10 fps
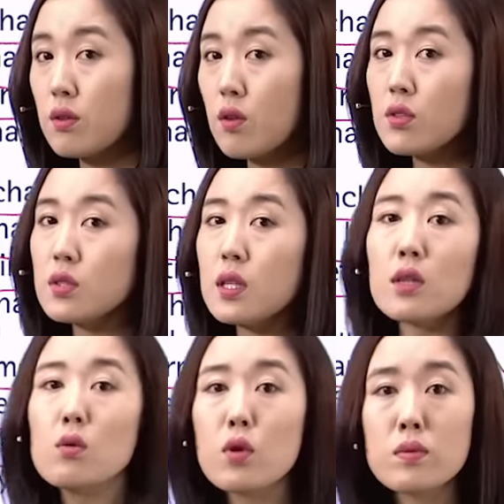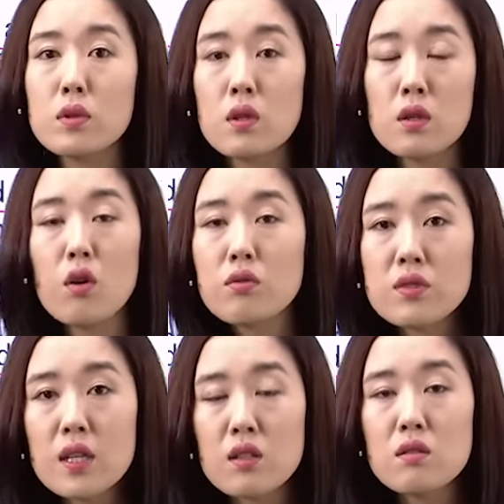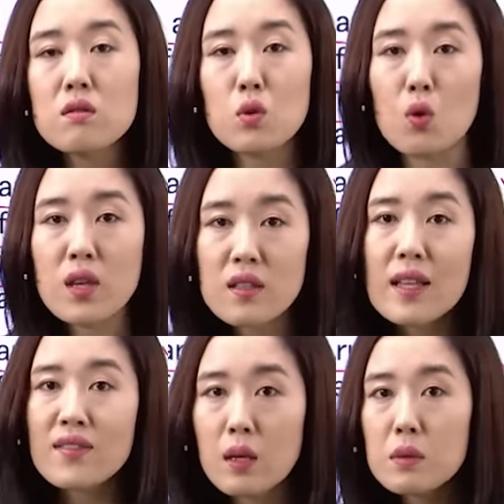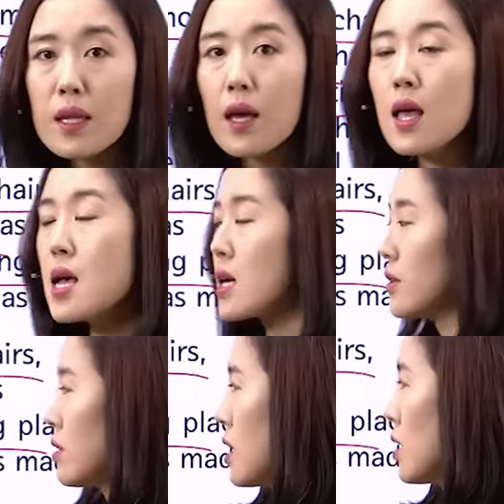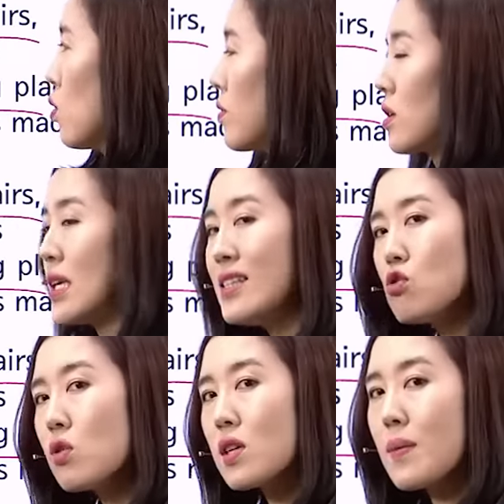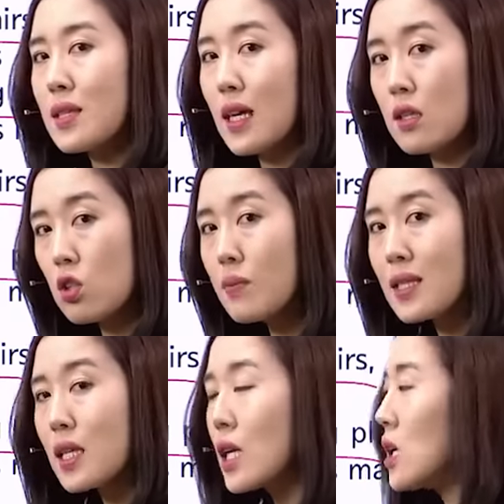역시 단어 모르면 영작이든 독해든 안 됩니다. 근데 take over는 인수인 게 맞다. 또 맞다.